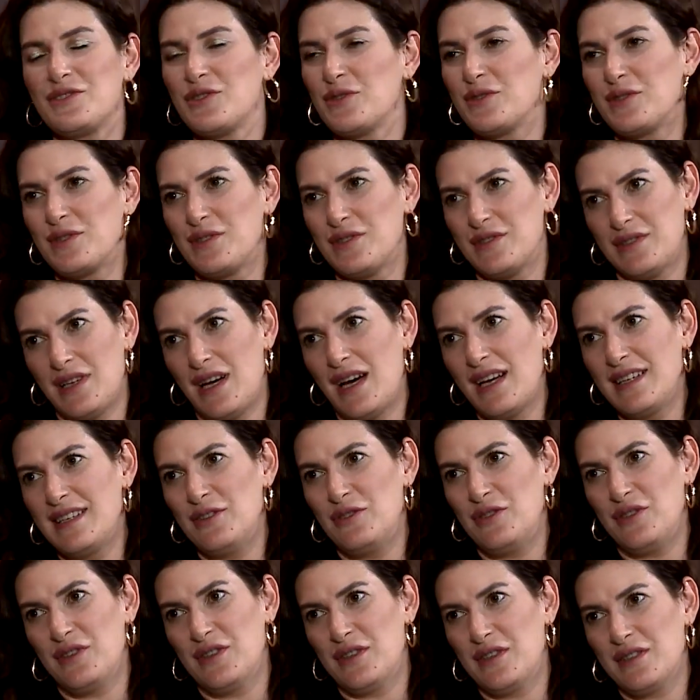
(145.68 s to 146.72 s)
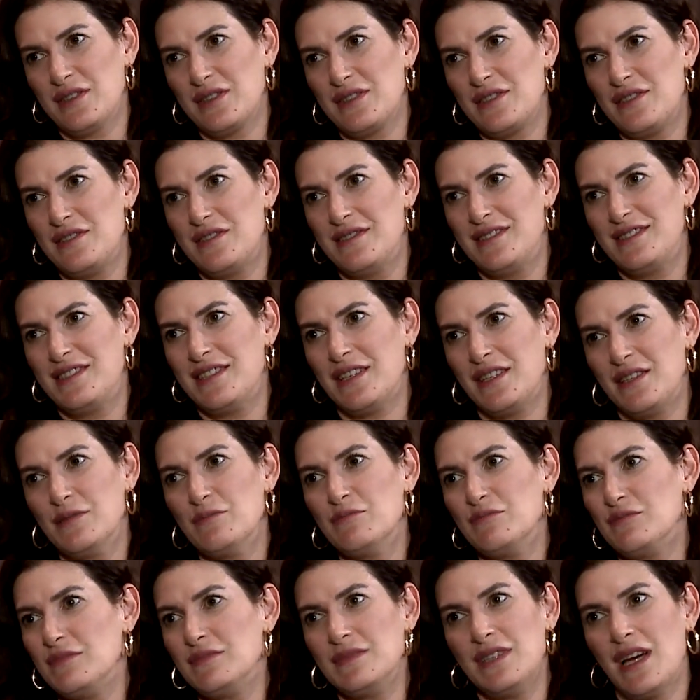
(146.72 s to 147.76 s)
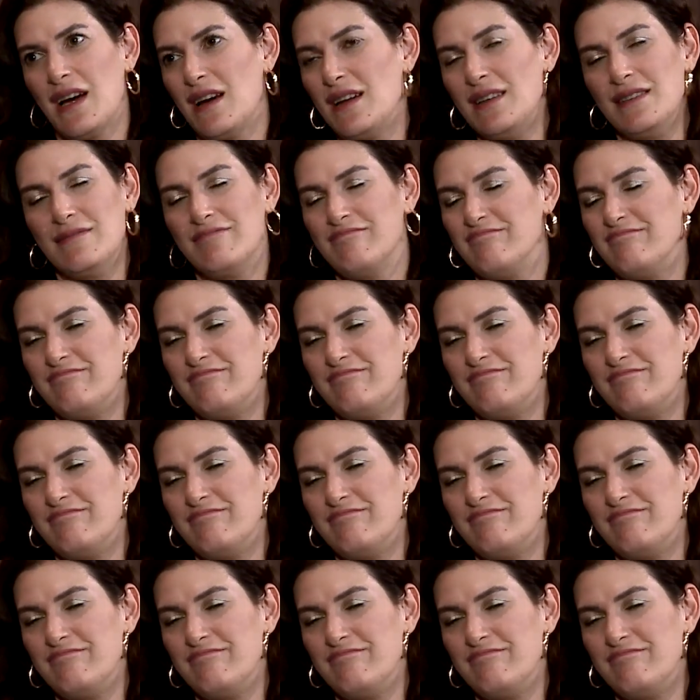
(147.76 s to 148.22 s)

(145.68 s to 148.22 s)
Güzel, çok güzel gidiyor. Değil mi? Canım Bütün yani